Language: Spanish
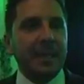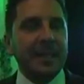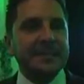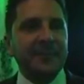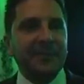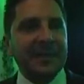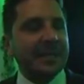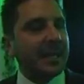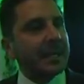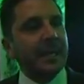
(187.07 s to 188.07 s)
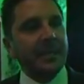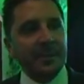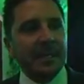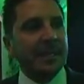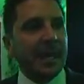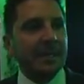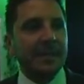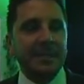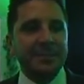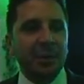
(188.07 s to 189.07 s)
esa falta de credibilidad
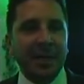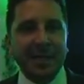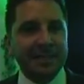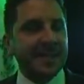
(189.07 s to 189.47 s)
de la ciudadanía